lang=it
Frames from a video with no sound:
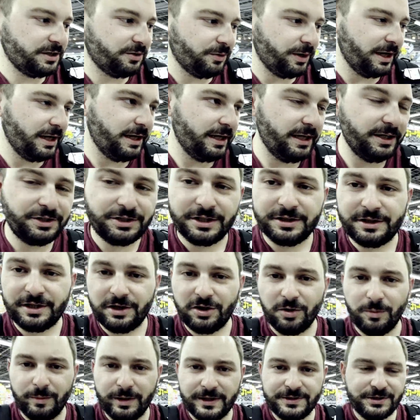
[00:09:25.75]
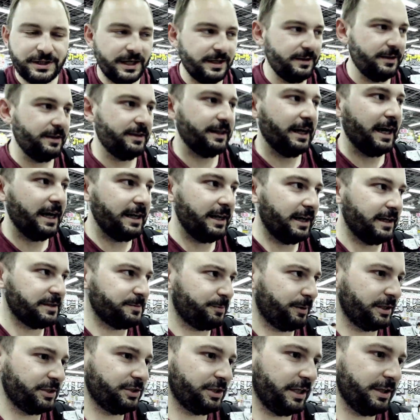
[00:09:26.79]
quelli centri commerciali in Italia
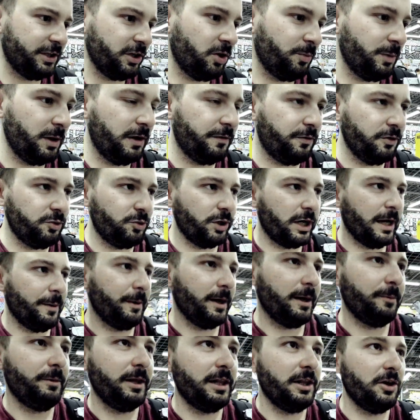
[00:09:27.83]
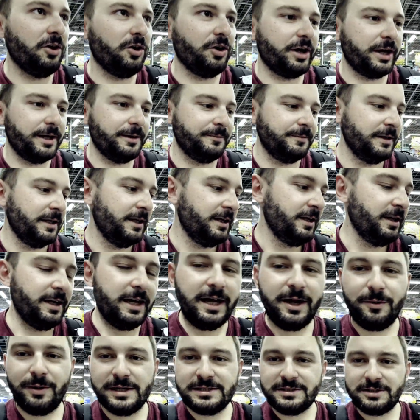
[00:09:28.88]
spacciate come le fotocamere migliori e
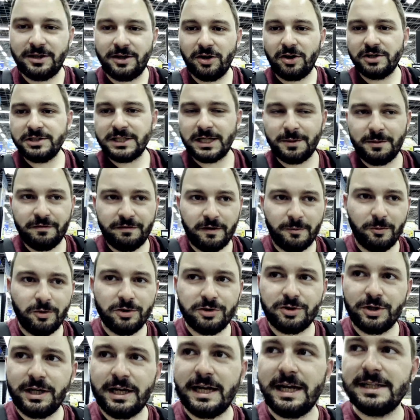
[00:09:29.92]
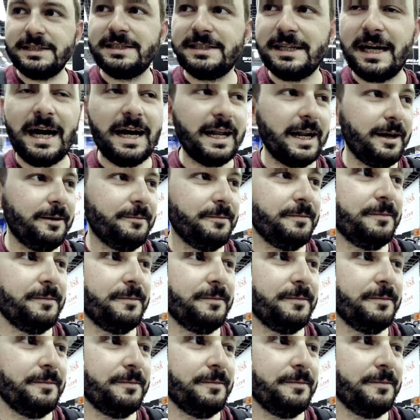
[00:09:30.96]
questa è una cosa che mi fa molto incazzare